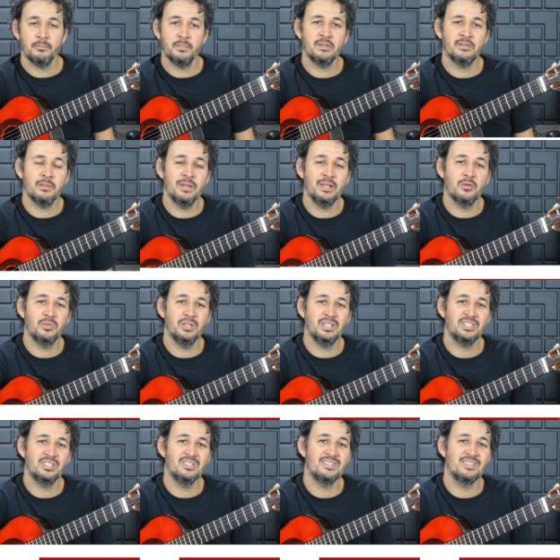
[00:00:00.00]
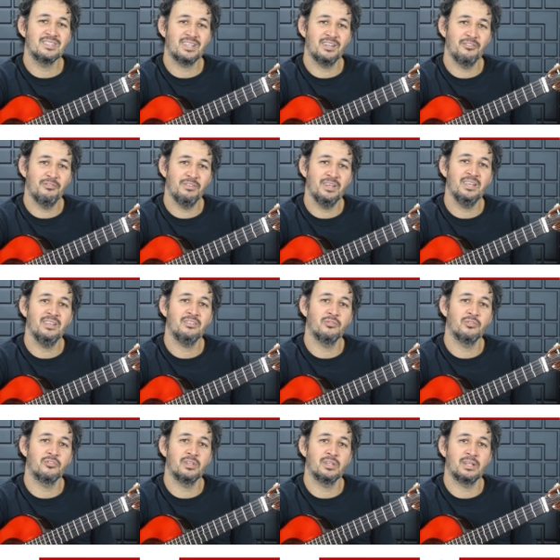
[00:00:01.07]
Mas também não deixe de se inscrever se
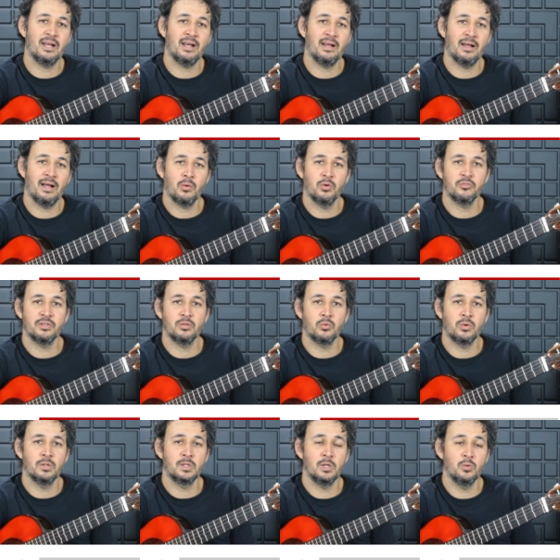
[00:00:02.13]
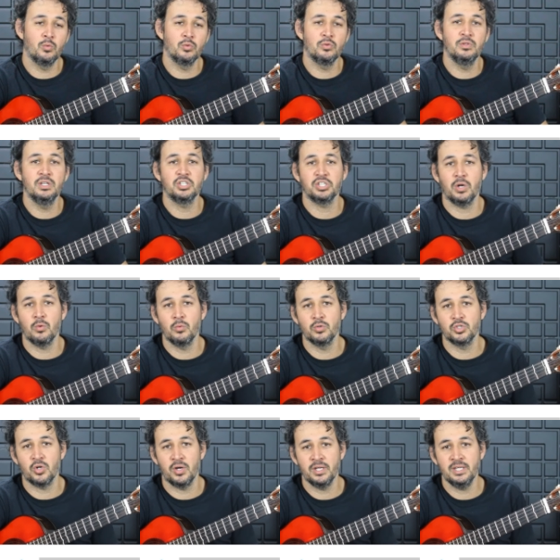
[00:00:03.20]
você está gostando do conteúdo, deixar o
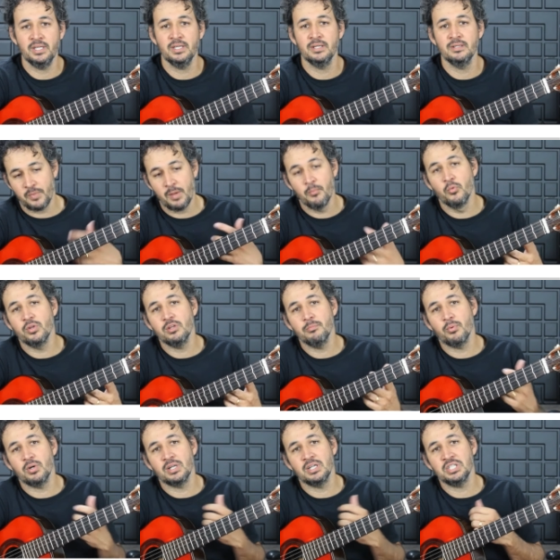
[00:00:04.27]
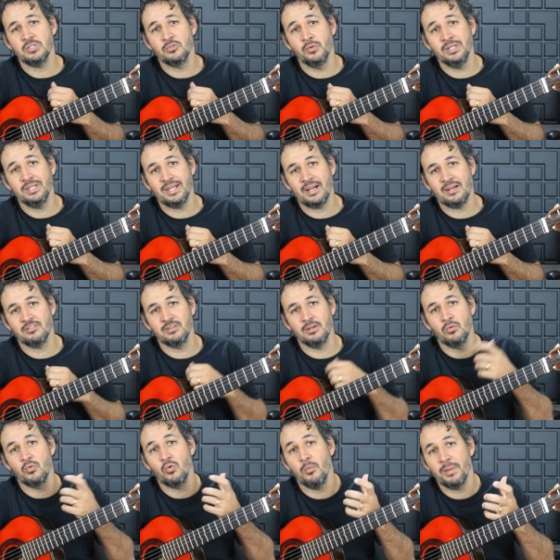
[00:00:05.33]
joinha. É muito importante a sua
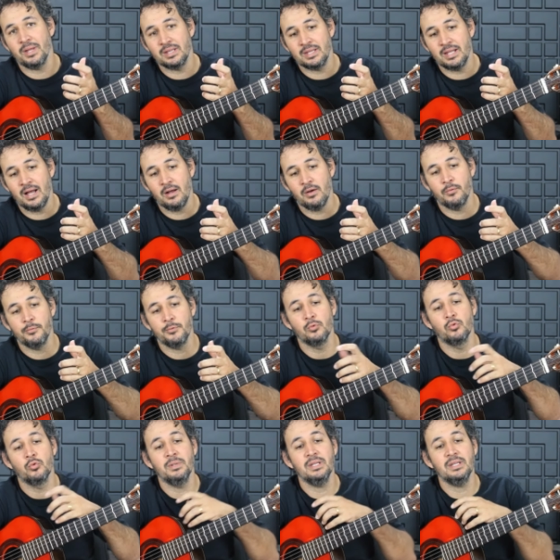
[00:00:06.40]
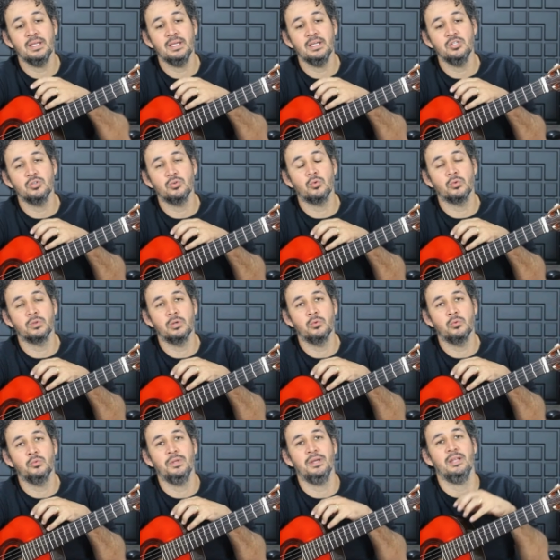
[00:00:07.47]
interação, comentar. O YouTube entende que o
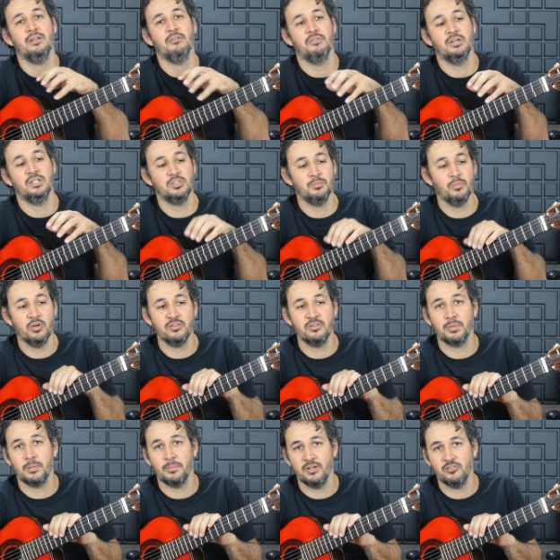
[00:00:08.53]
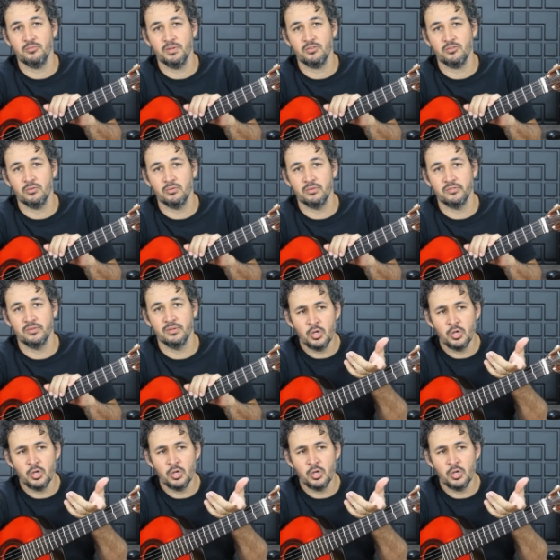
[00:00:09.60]
conteúdo é relevante e mostra para mais pessoas.